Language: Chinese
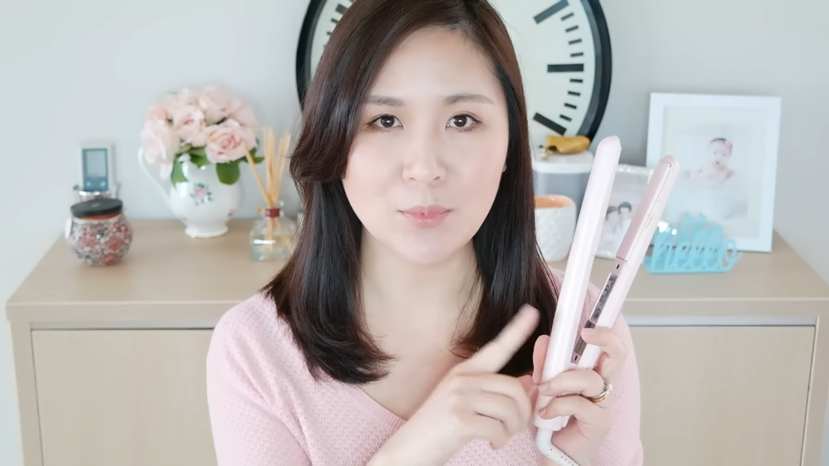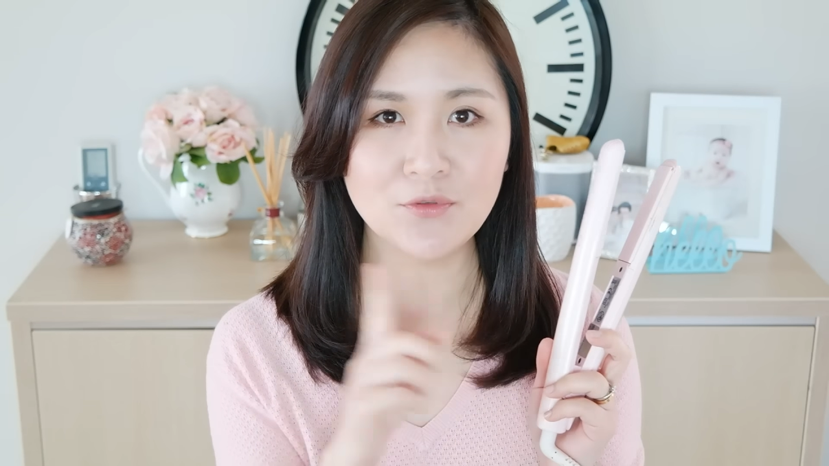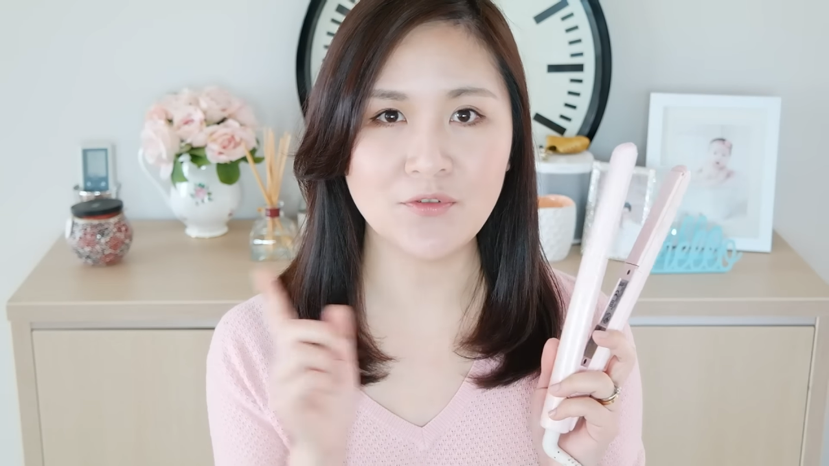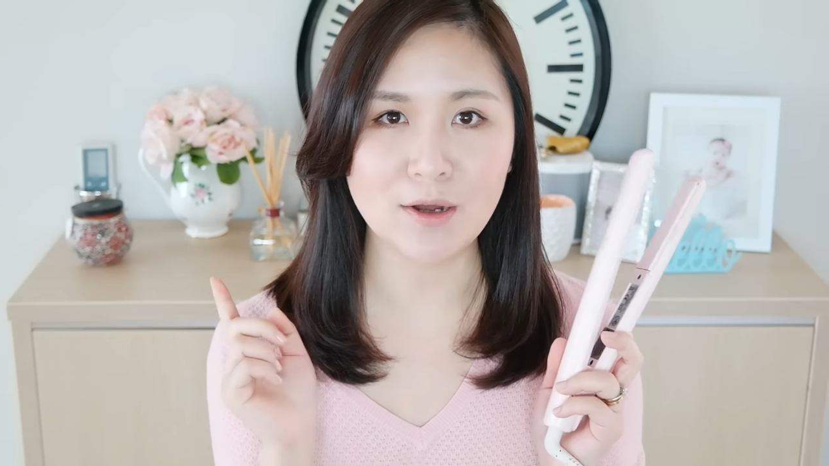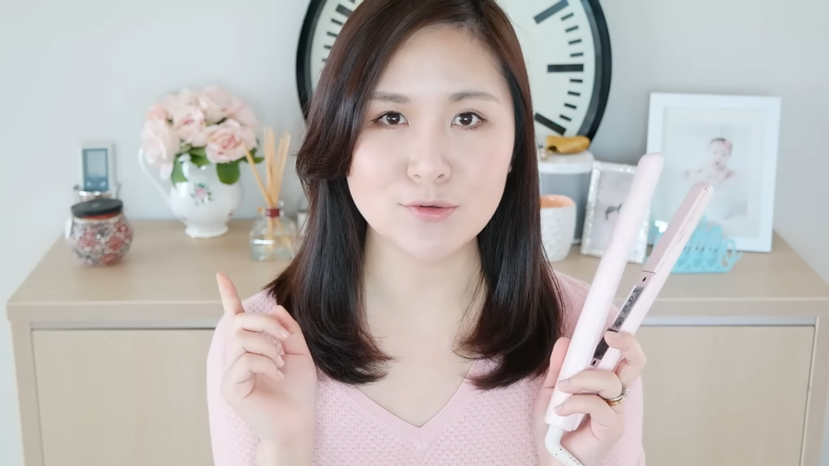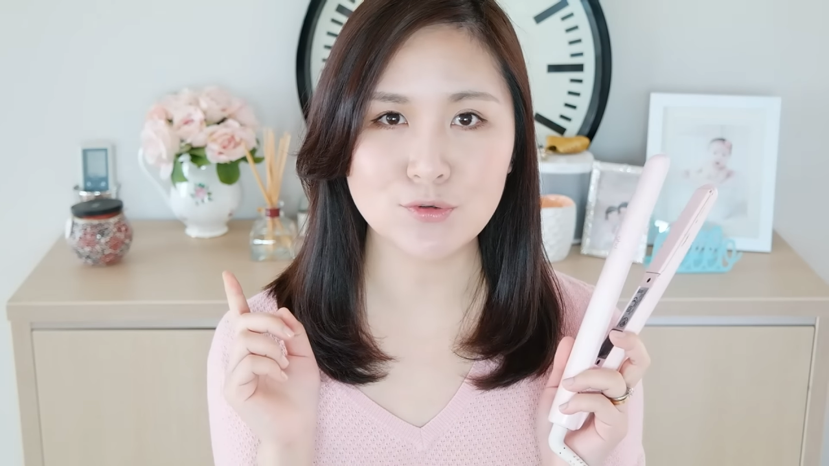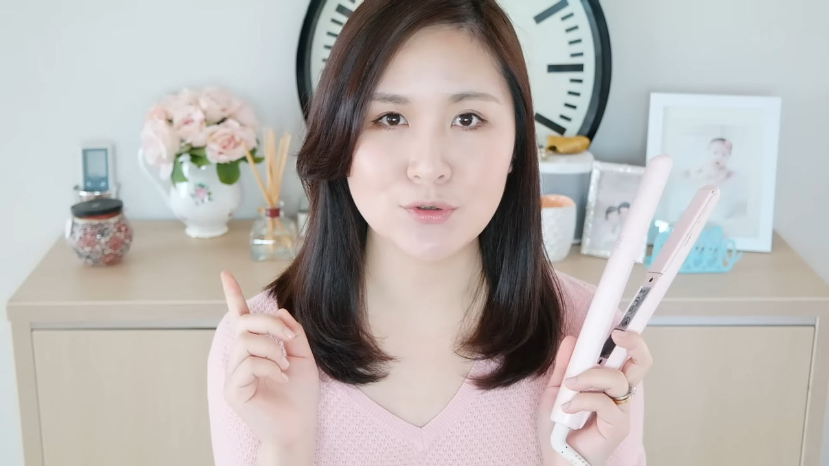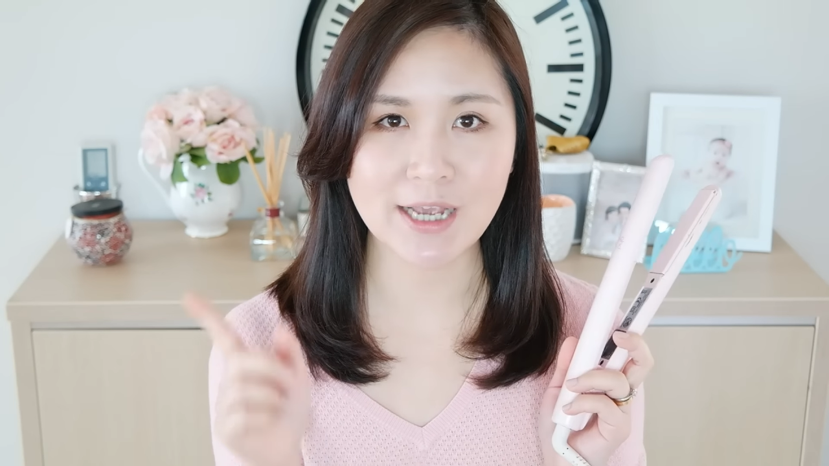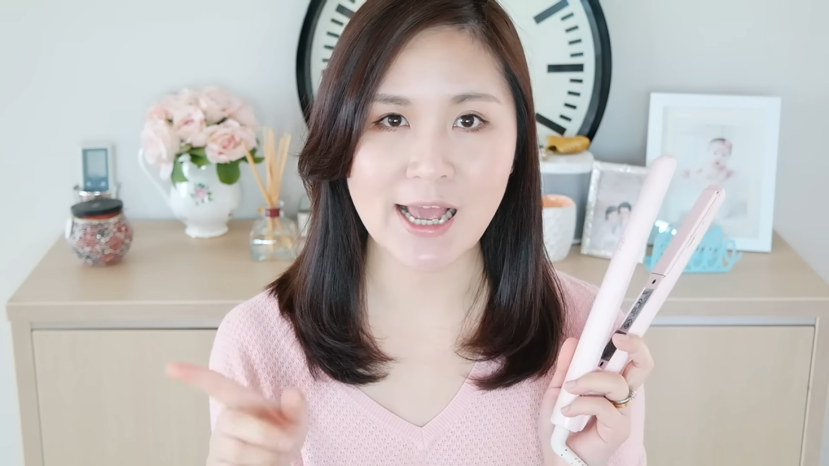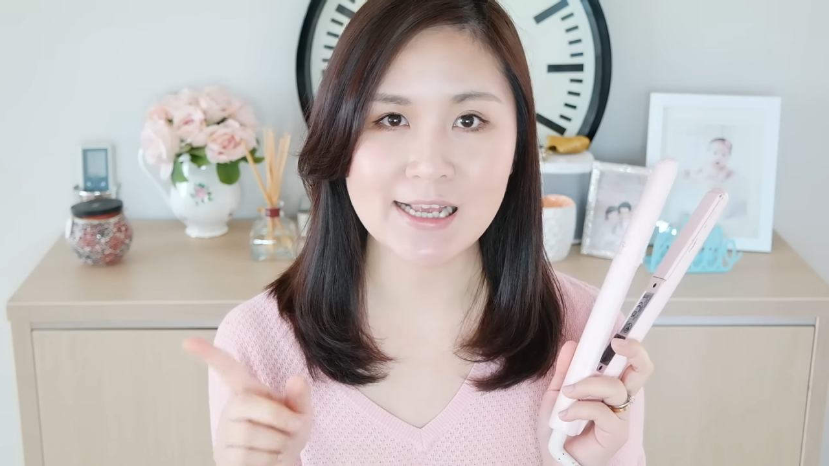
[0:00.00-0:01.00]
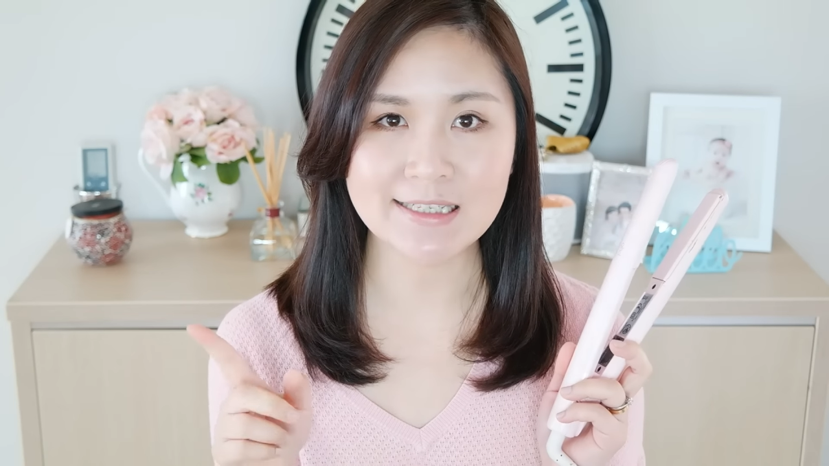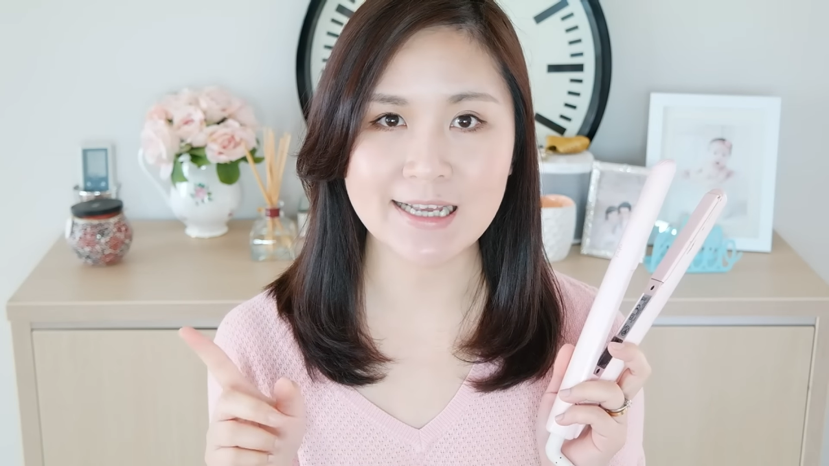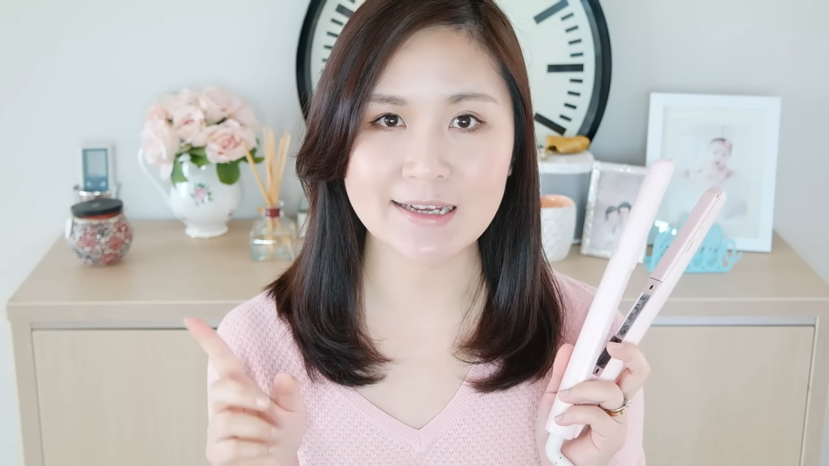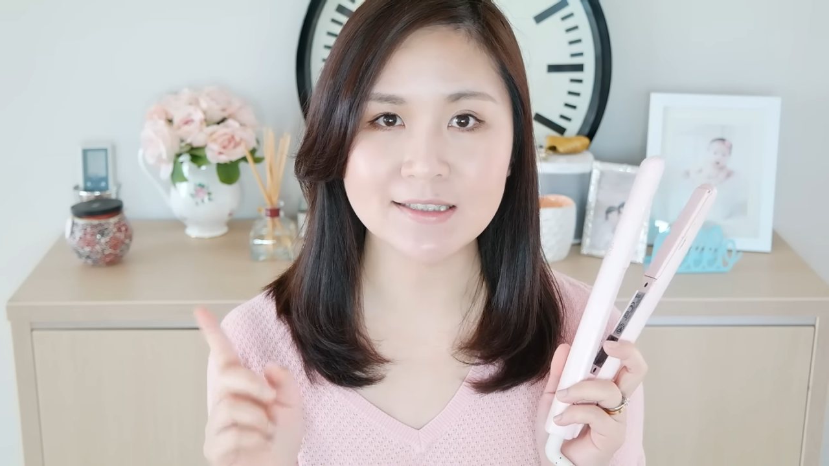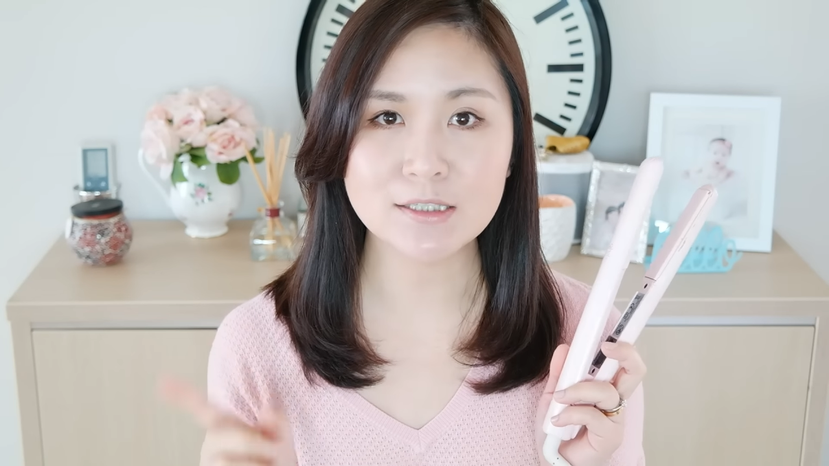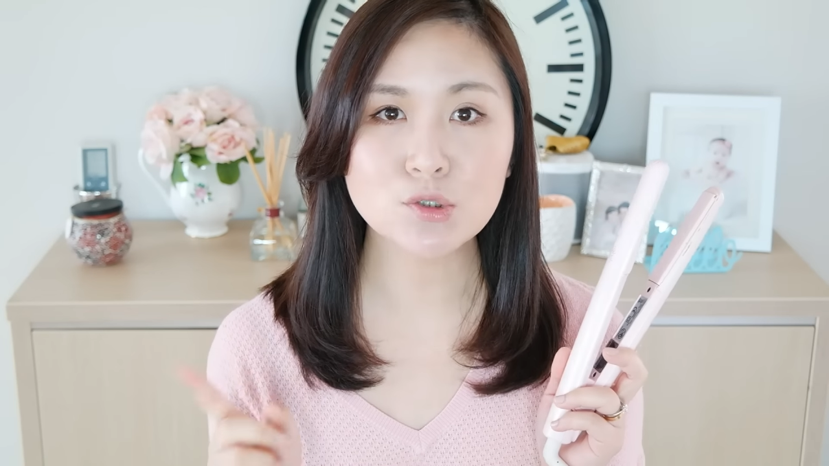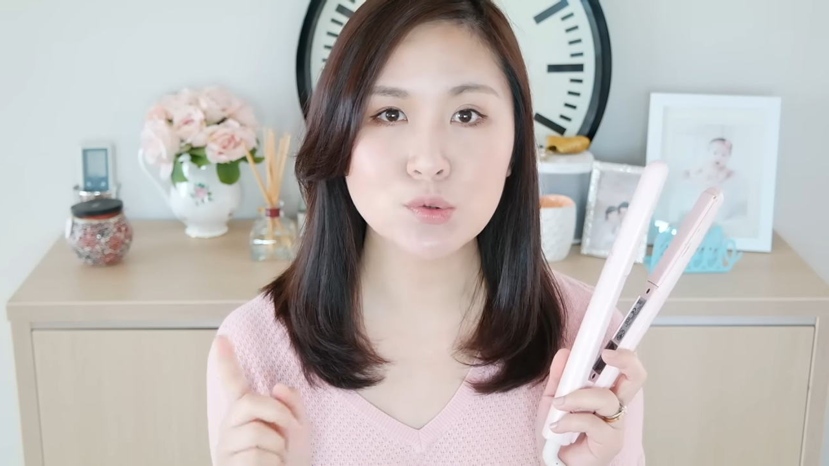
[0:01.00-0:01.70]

不妨去看一下新。